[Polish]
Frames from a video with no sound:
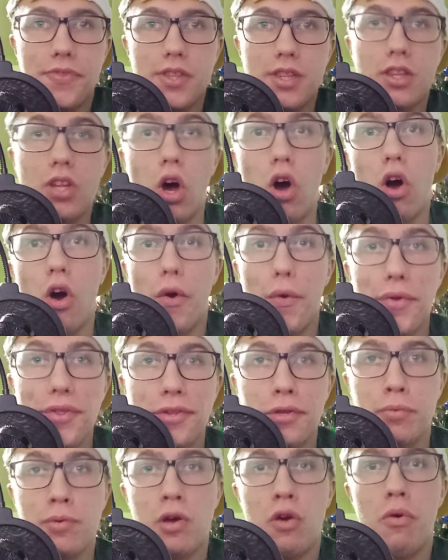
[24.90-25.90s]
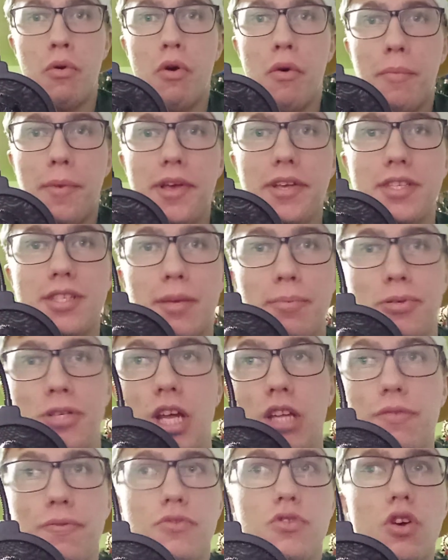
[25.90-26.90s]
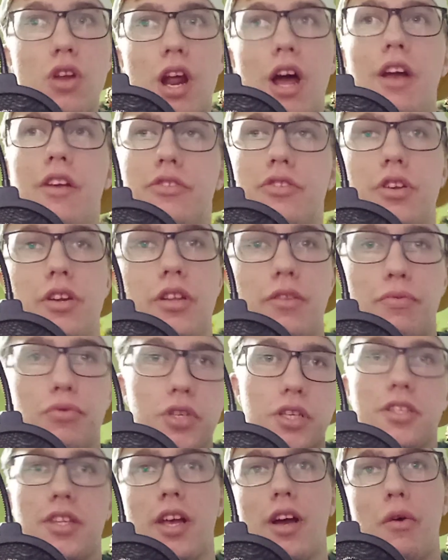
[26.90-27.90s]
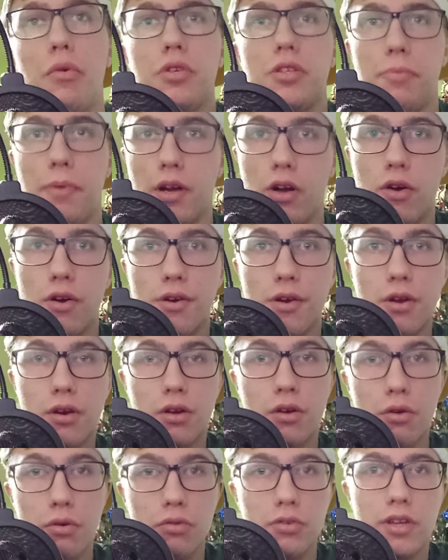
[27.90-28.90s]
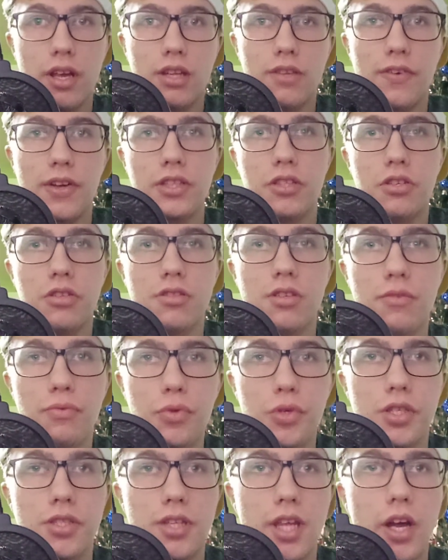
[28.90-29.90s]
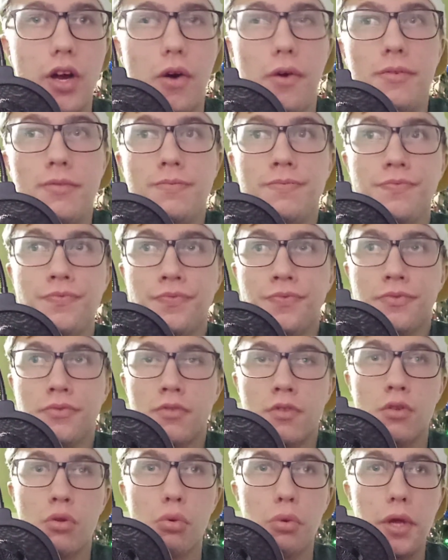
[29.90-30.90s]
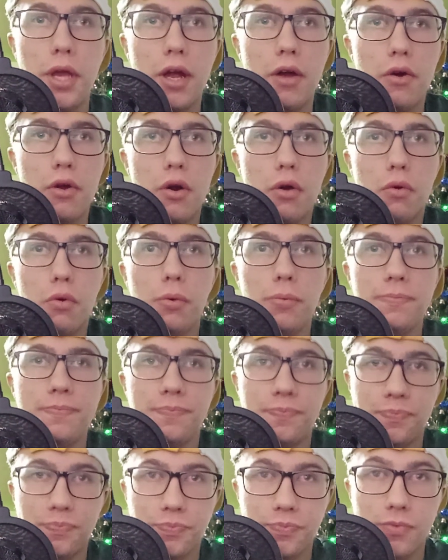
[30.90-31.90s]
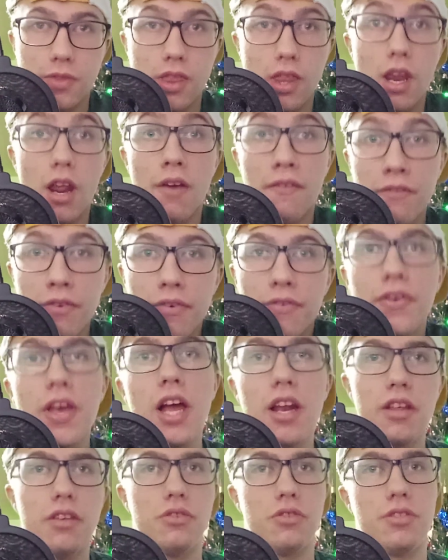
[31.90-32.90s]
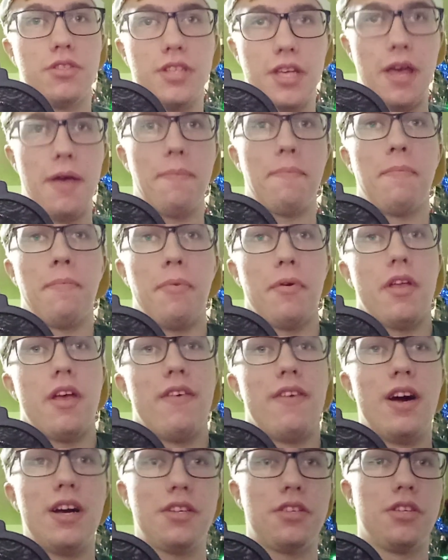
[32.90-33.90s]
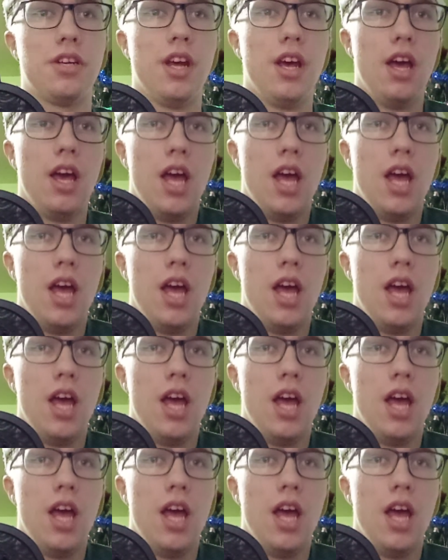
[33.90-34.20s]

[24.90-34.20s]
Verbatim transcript: to, co miało miejsce przedwczoraj, czyli 28 grudnia 2022 roku w Wieliczce, ponieważ